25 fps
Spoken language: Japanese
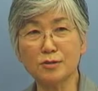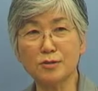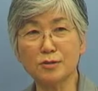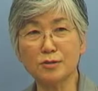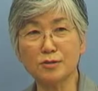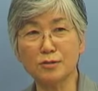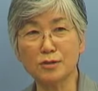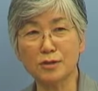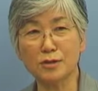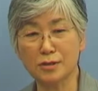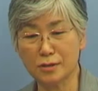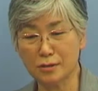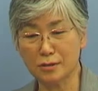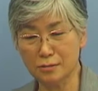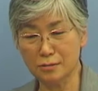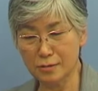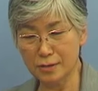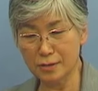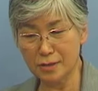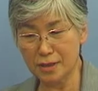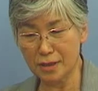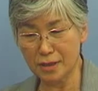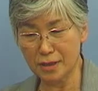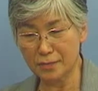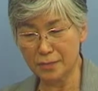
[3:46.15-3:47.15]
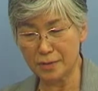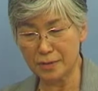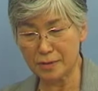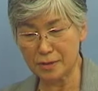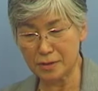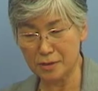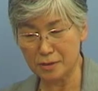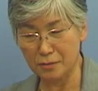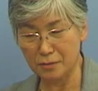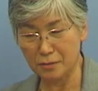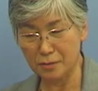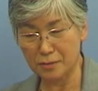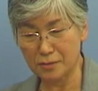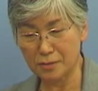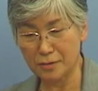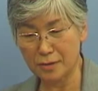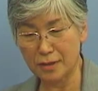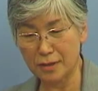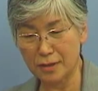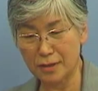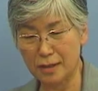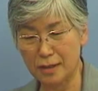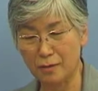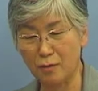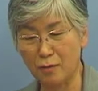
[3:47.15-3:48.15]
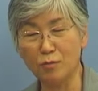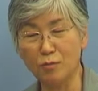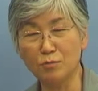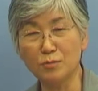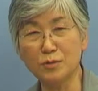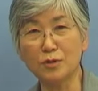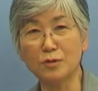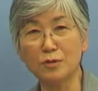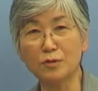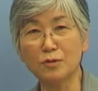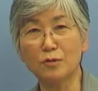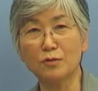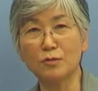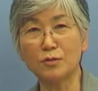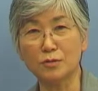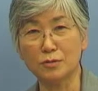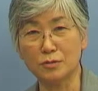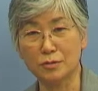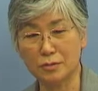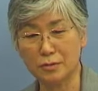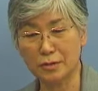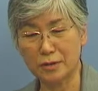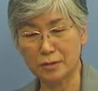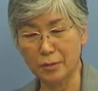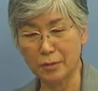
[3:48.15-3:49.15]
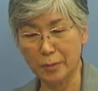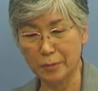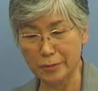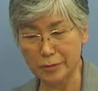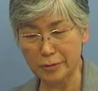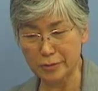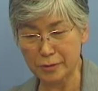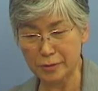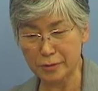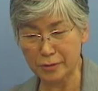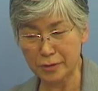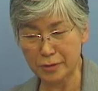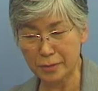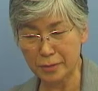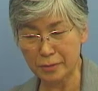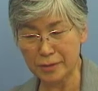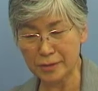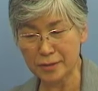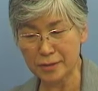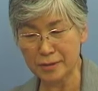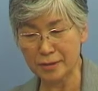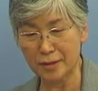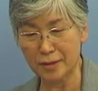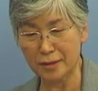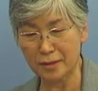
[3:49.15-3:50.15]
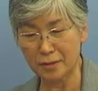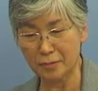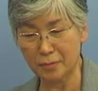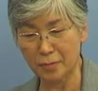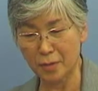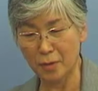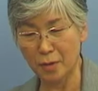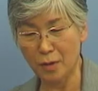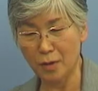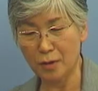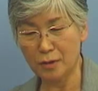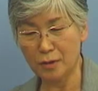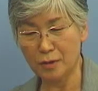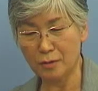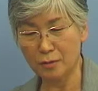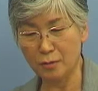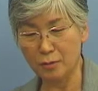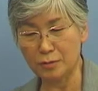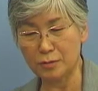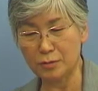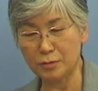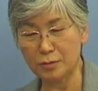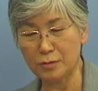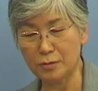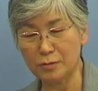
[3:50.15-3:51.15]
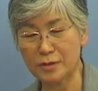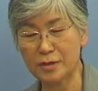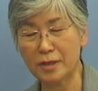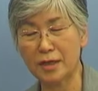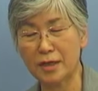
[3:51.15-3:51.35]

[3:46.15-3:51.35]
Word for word: 松代城市の整備事業それから大室古墳今も続いてますけれども